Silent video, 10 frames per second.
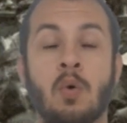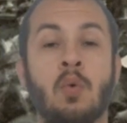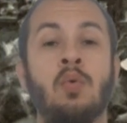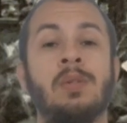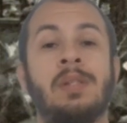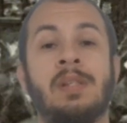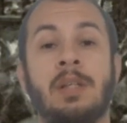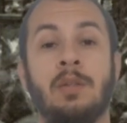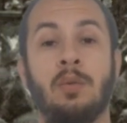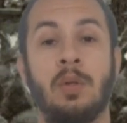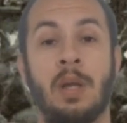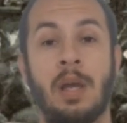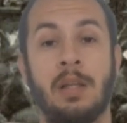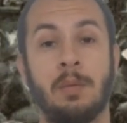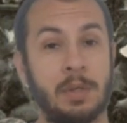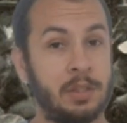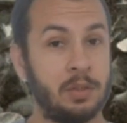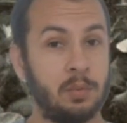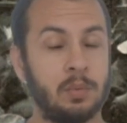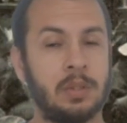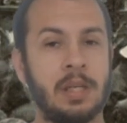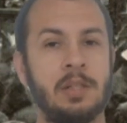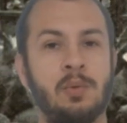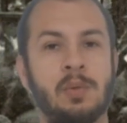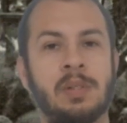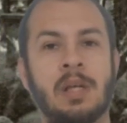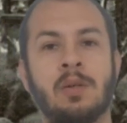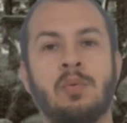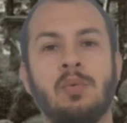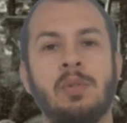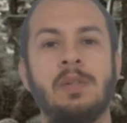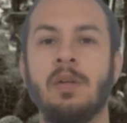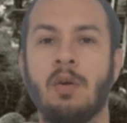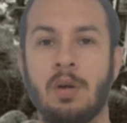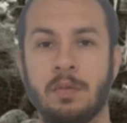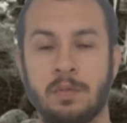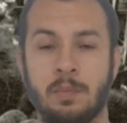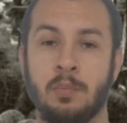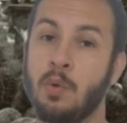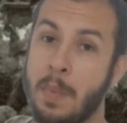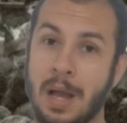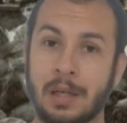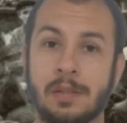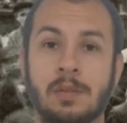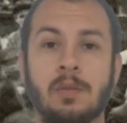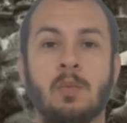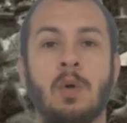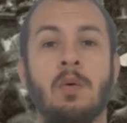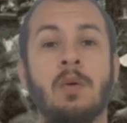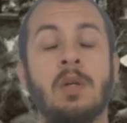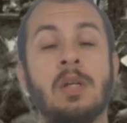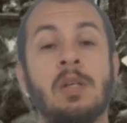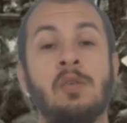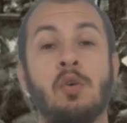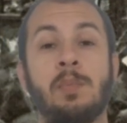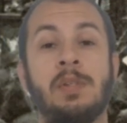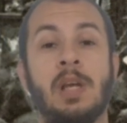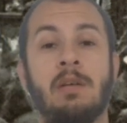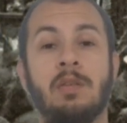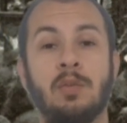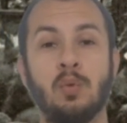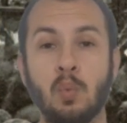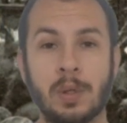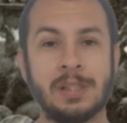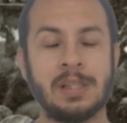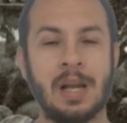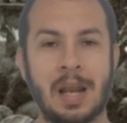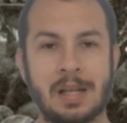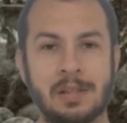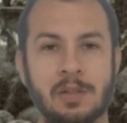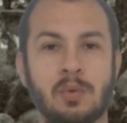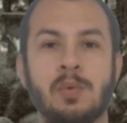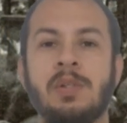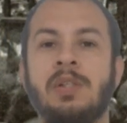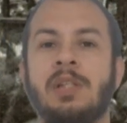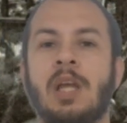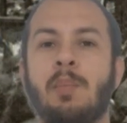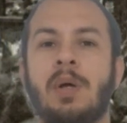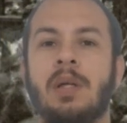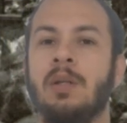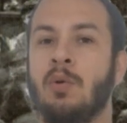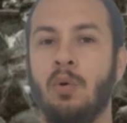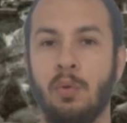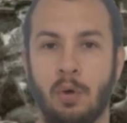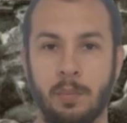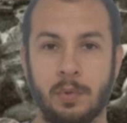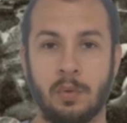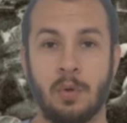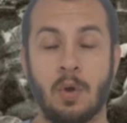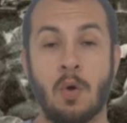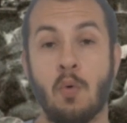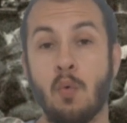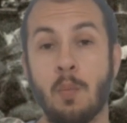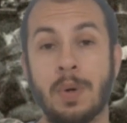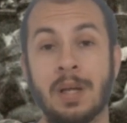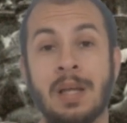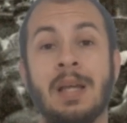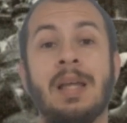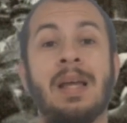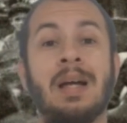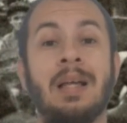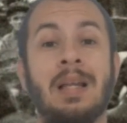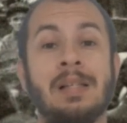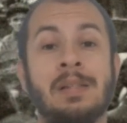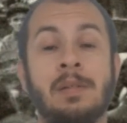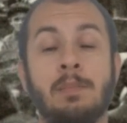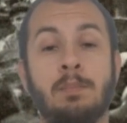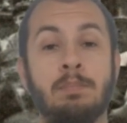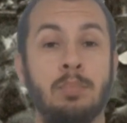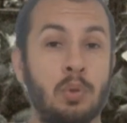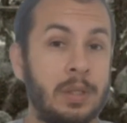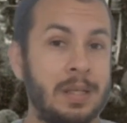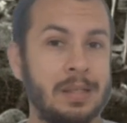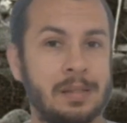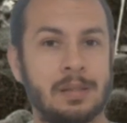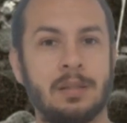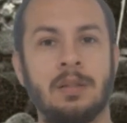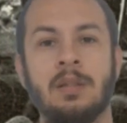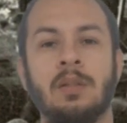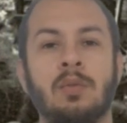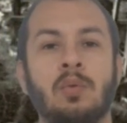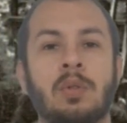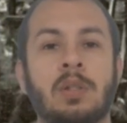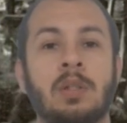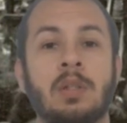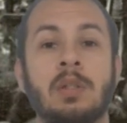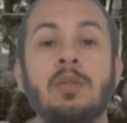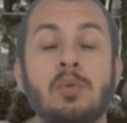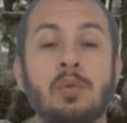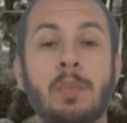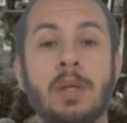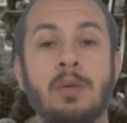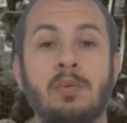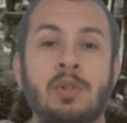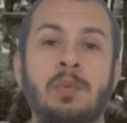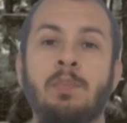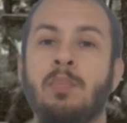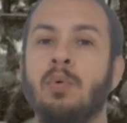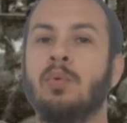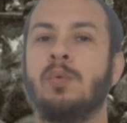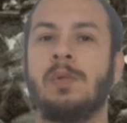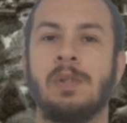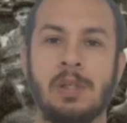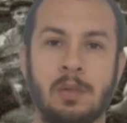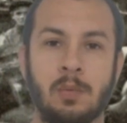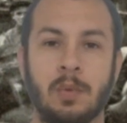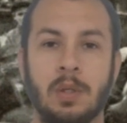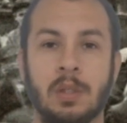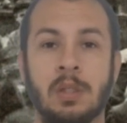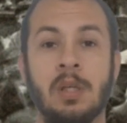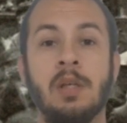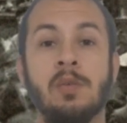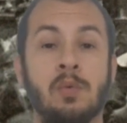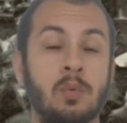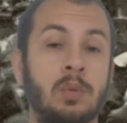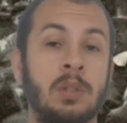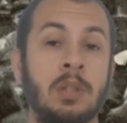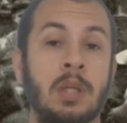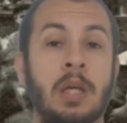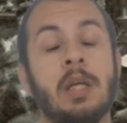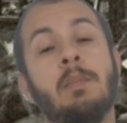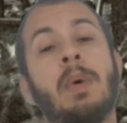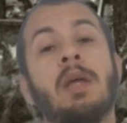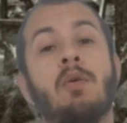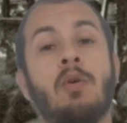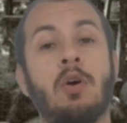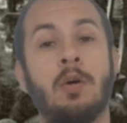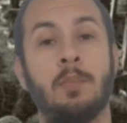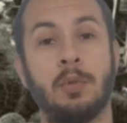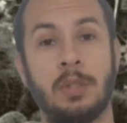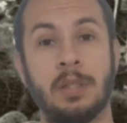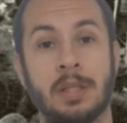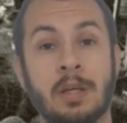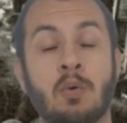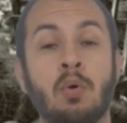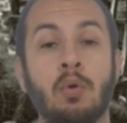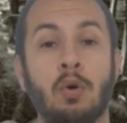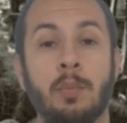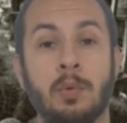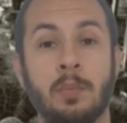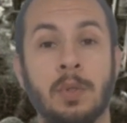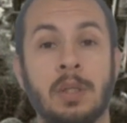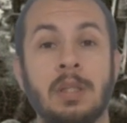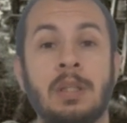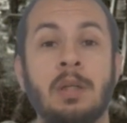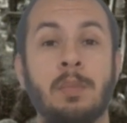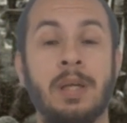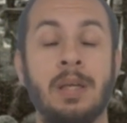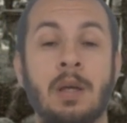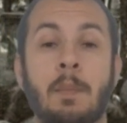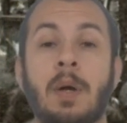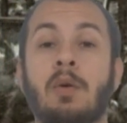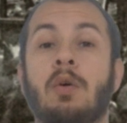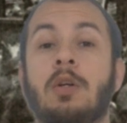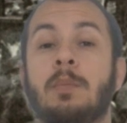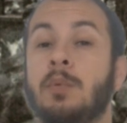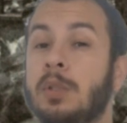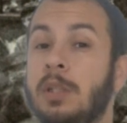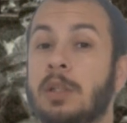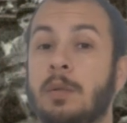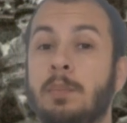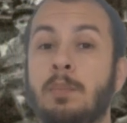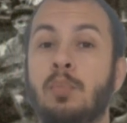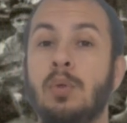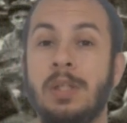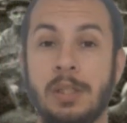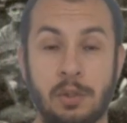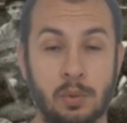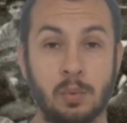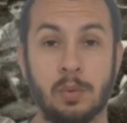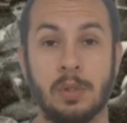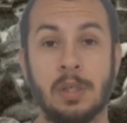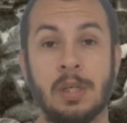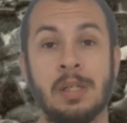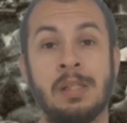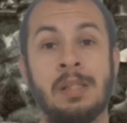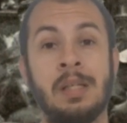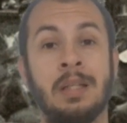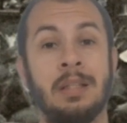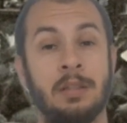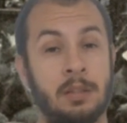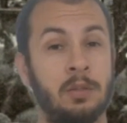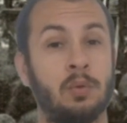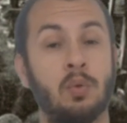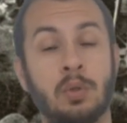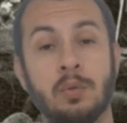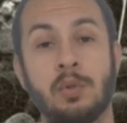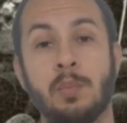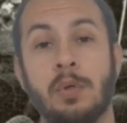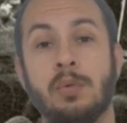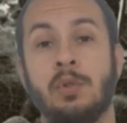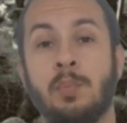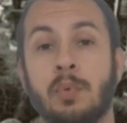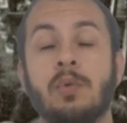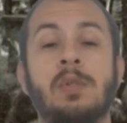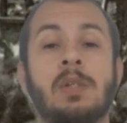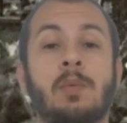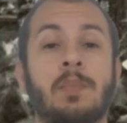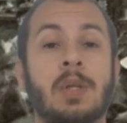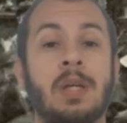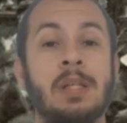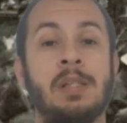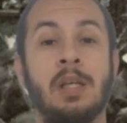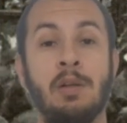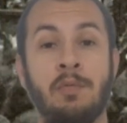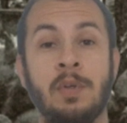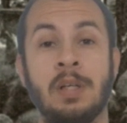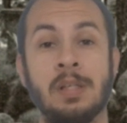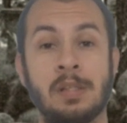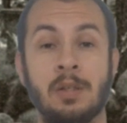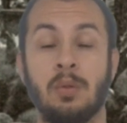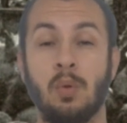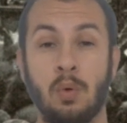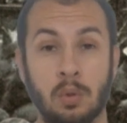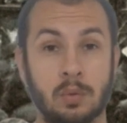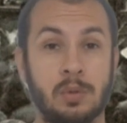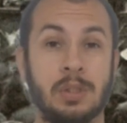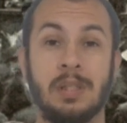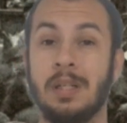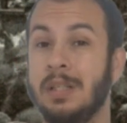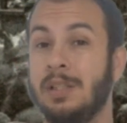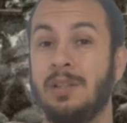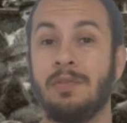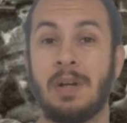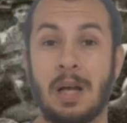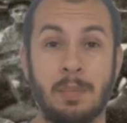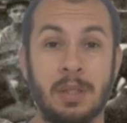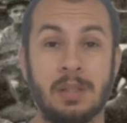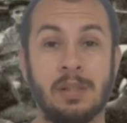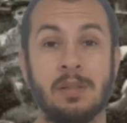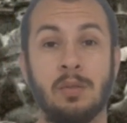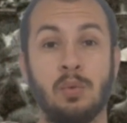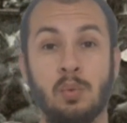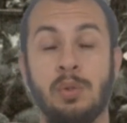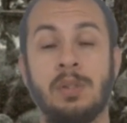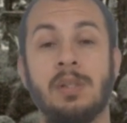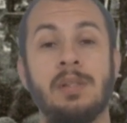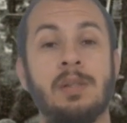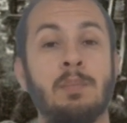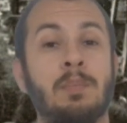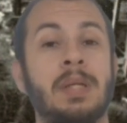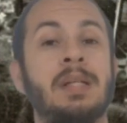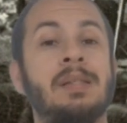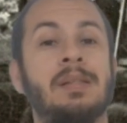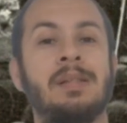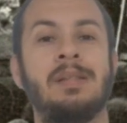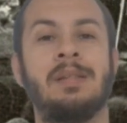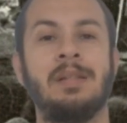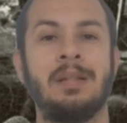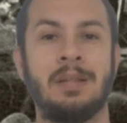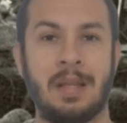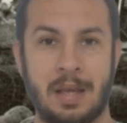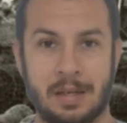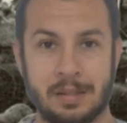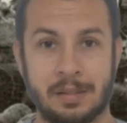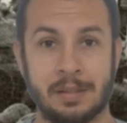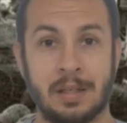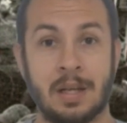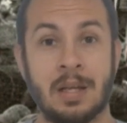O conceito é debatido desde o século XIX por Marx, no qual se observa duas classes no sistema econômico. Uma é a classe burguesa, detentora dos meios de produção, que resulta em maior poder econômico e também maior poder político. Ser detentor dos meios de produção significa ser dono de grandes fábricas, indústrias, empresas e terras.